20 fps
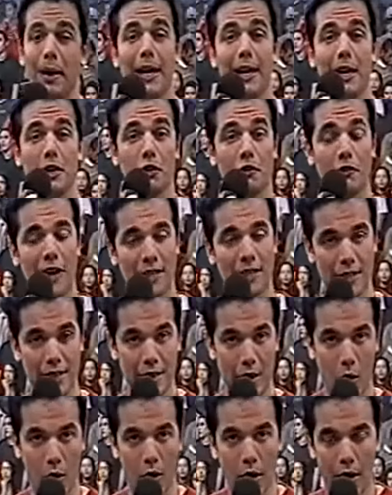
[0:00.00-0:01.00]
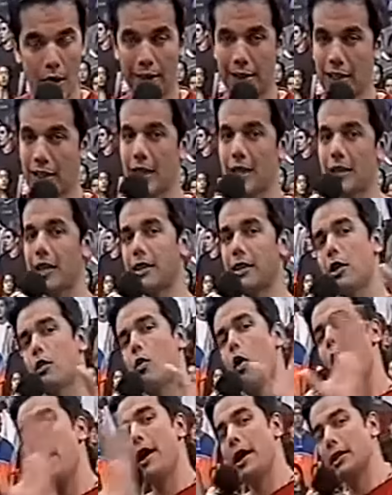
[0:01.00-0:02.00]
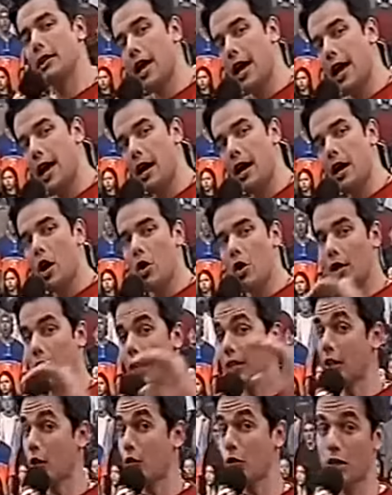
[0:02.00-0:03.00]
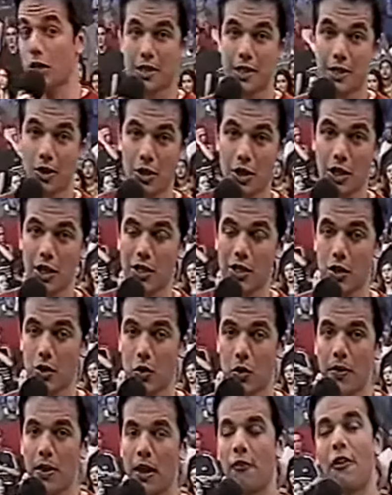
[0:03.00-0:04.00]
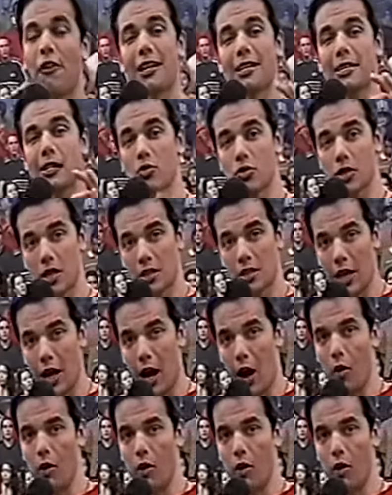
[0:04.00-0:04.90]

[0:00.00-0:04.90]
galera do Facção e tentar entender qual é a ideia, o que está acontecendo direitinho. Facção Central,